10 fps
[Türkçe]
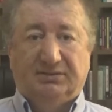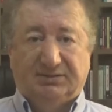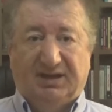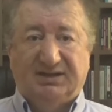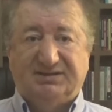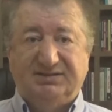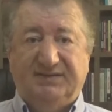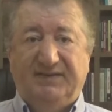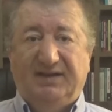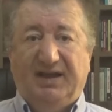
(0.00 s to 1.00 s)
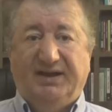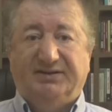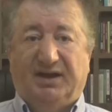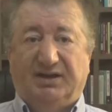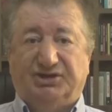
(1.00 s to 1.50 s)
Dahası her
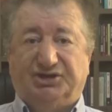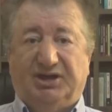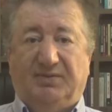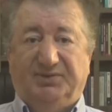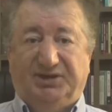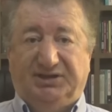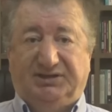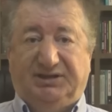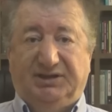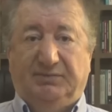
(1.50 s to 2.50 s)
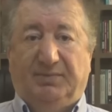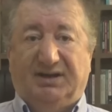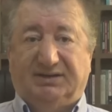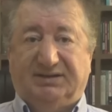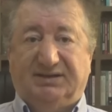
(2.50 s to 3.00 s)
akşam gittiği
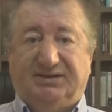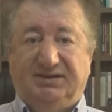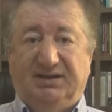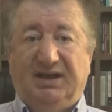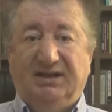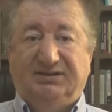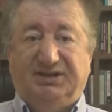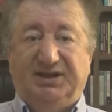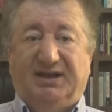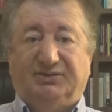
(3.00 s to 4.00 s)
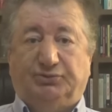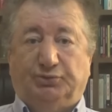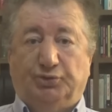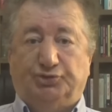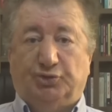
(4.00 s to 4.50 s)
bardaki
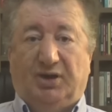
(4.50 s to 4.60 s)
tiyatrocu